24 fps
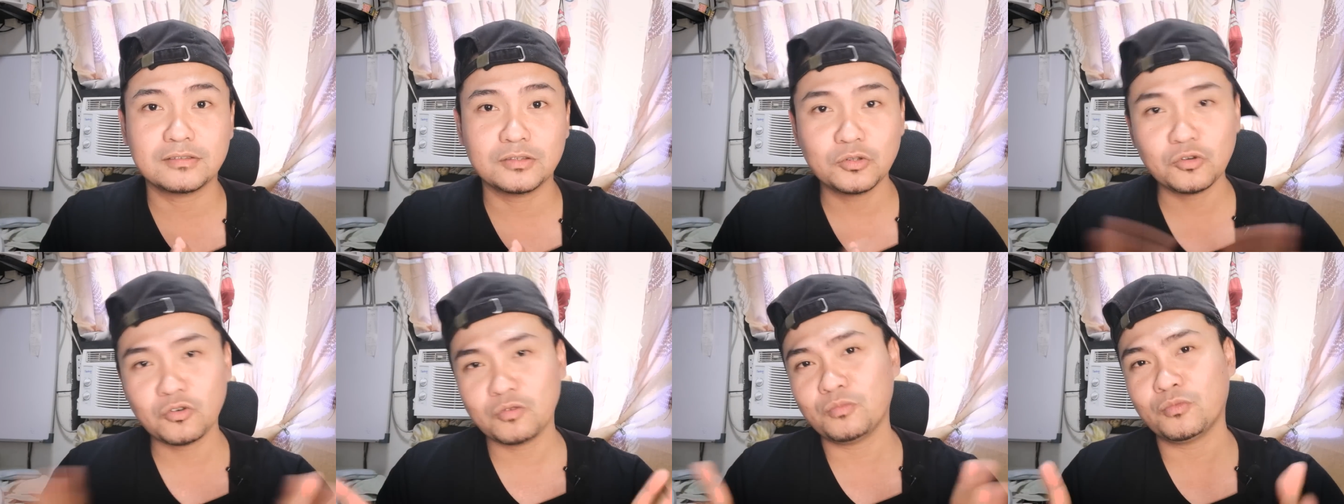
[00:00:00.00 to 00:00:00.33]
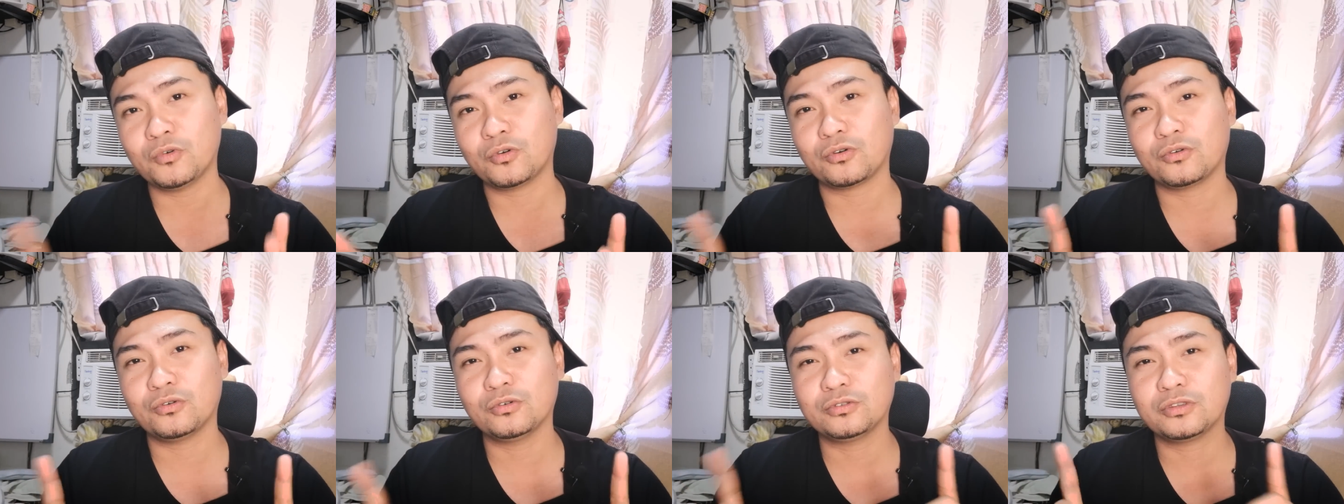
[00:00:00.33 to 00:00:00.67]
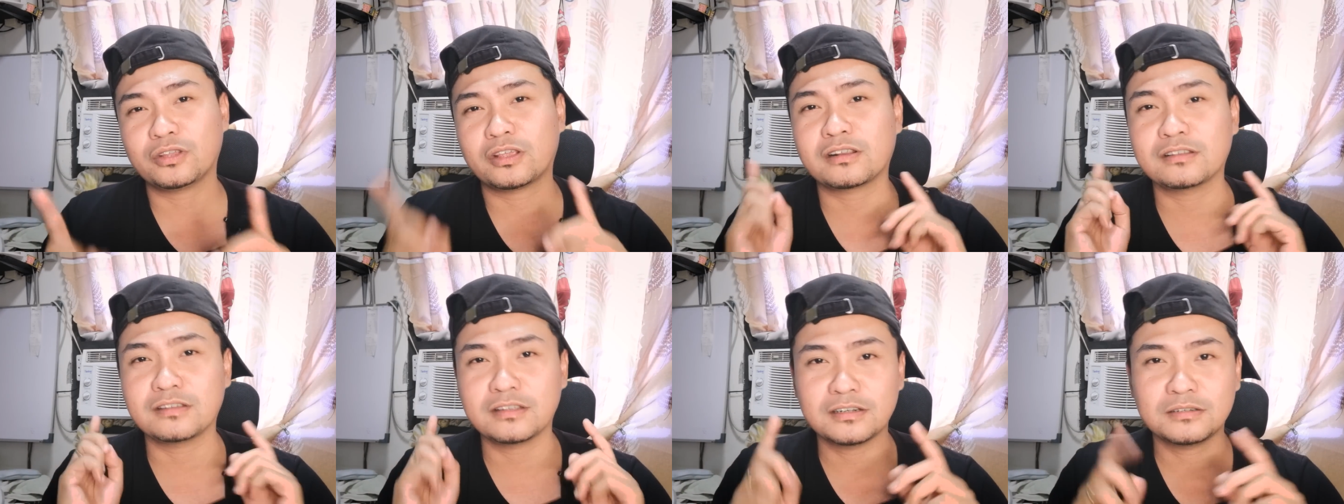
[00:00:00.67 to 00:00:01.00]
No more
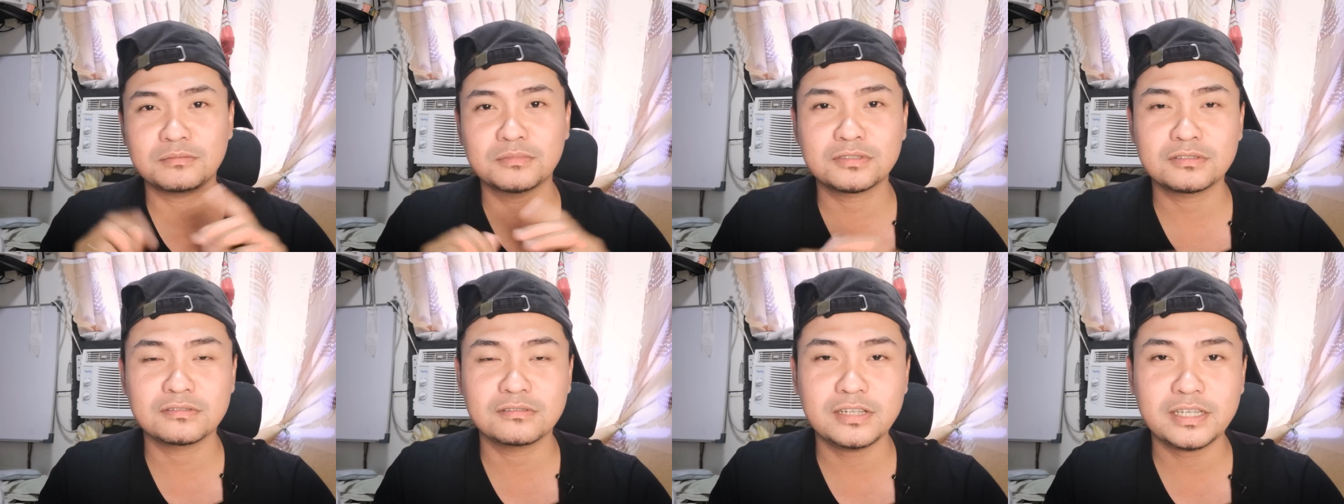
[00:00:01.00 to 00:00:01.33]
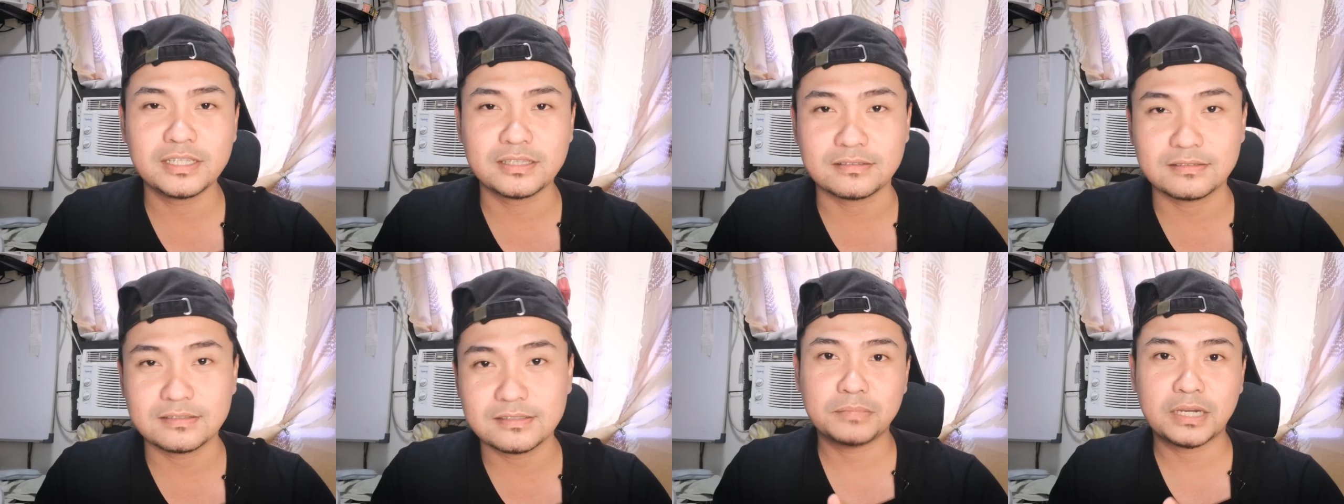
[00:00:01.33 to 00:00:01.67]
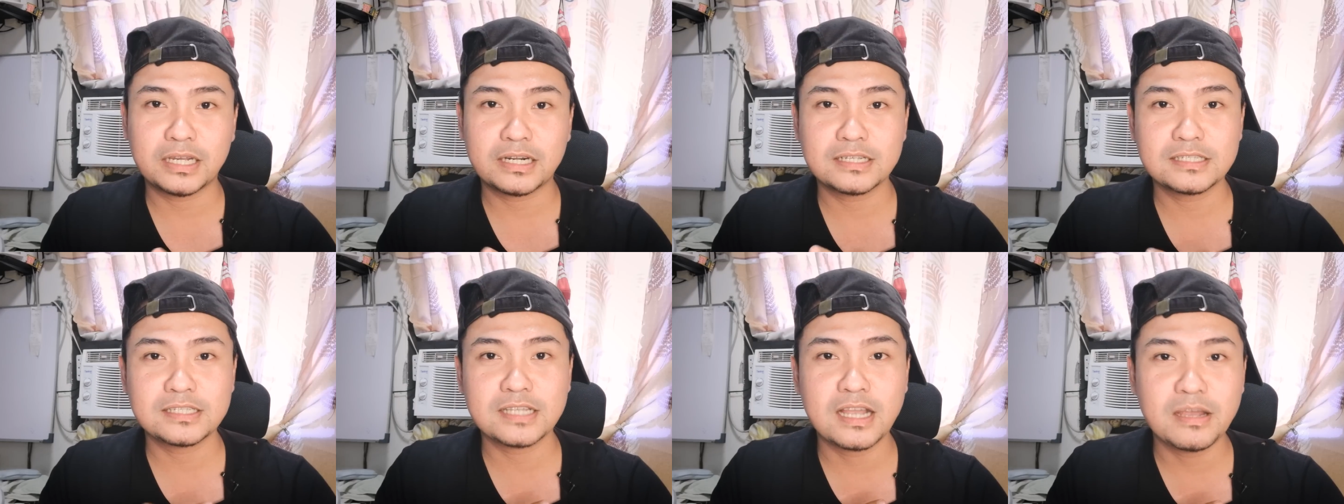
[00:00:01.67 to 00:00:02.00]
router na naman ulit.
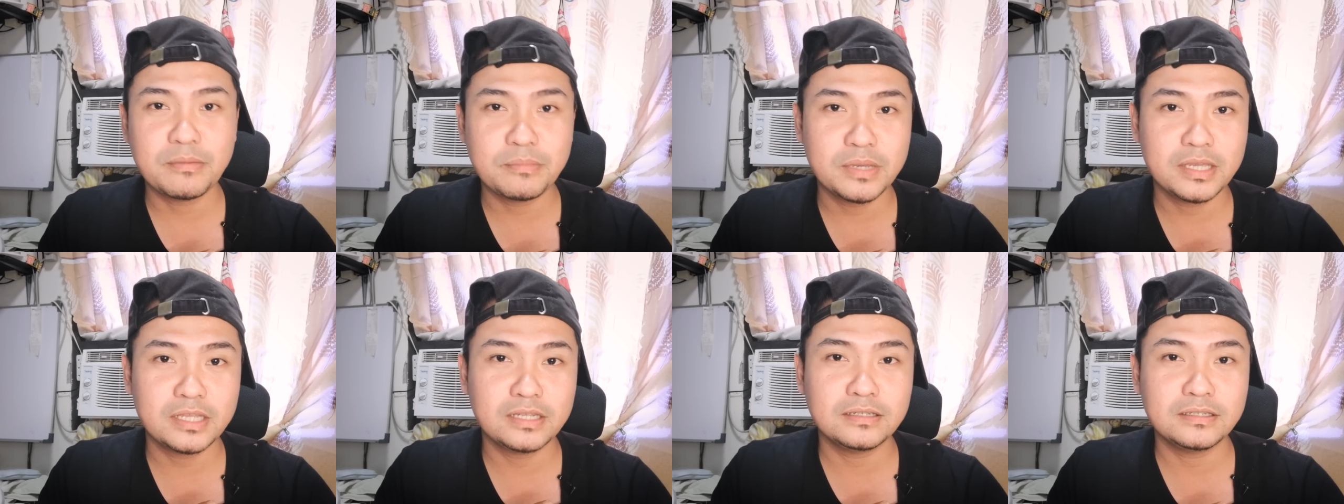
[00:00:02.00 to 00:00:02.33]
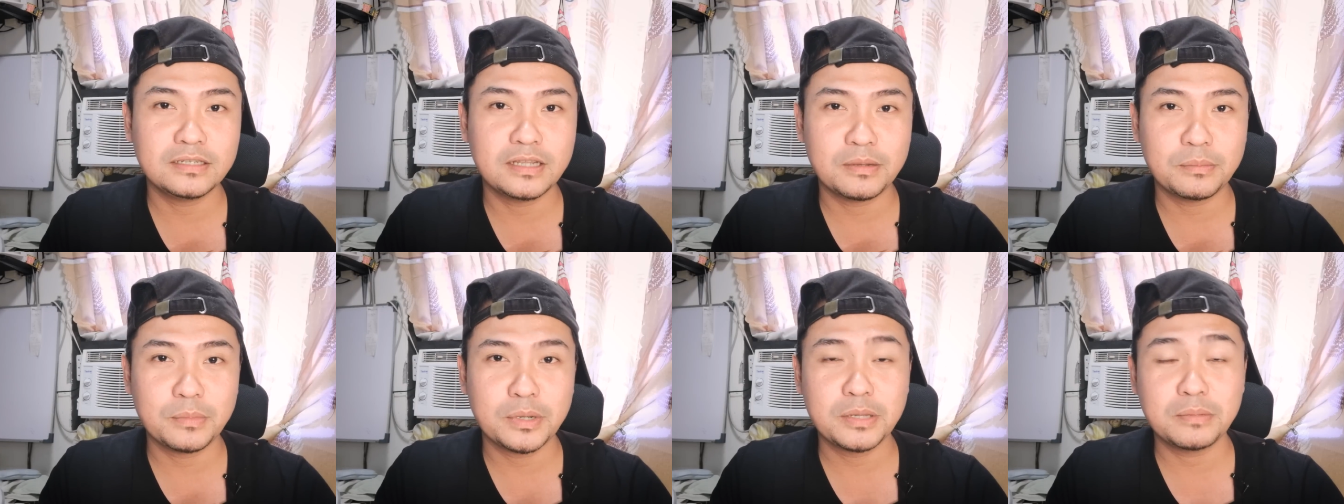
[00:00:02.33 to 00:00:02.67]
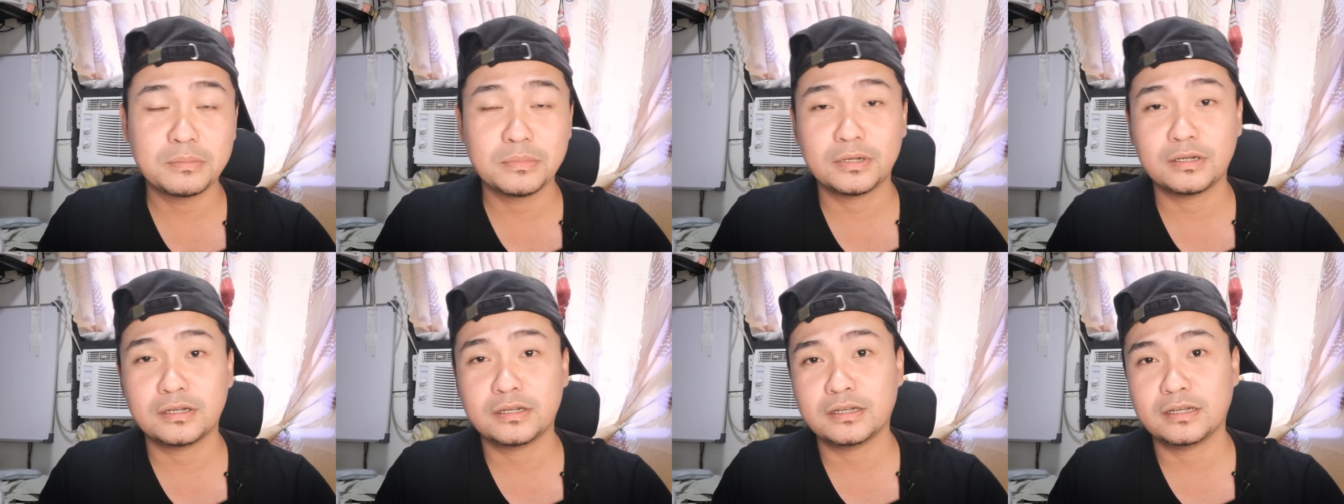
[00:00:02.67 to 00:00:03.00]
Para sa amin na may
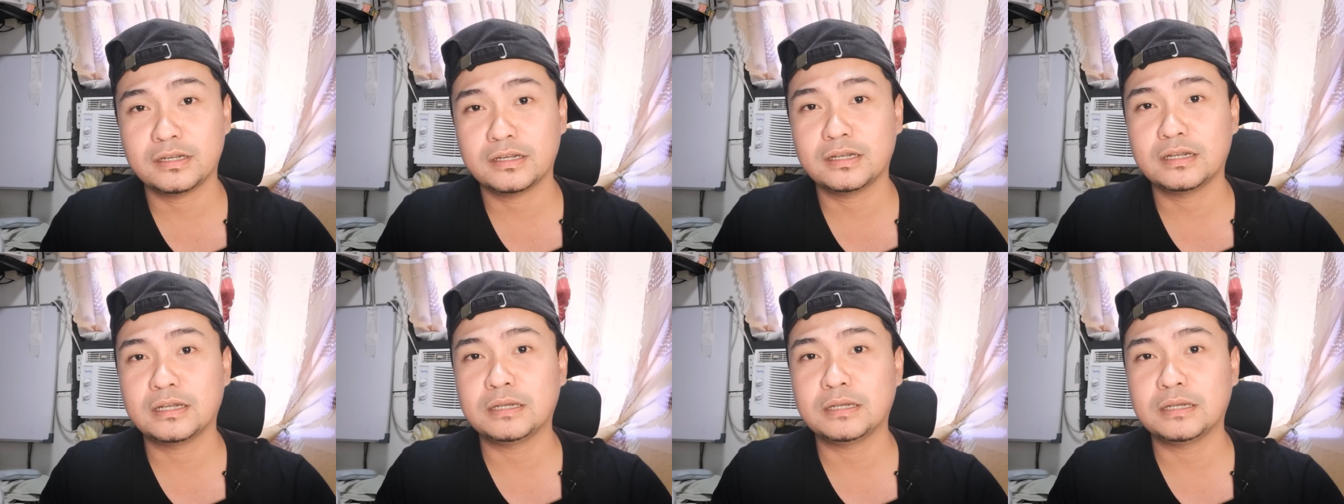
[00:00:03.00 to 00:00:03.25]
mga